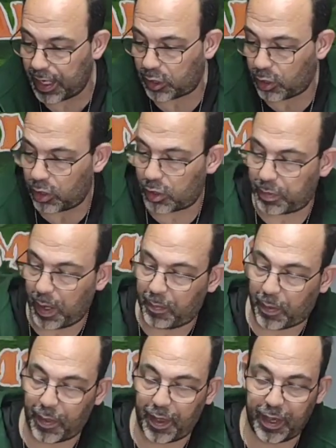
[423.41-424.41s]
estos
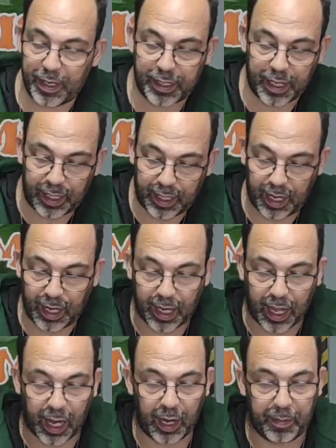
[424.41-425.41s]
bípodes que
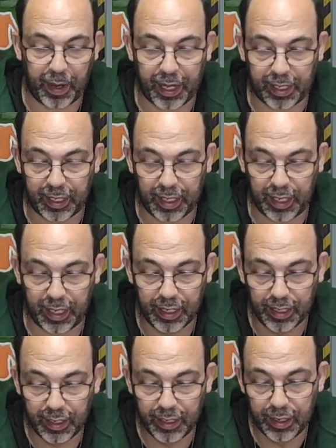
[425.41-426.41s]
tienen carril Picatini,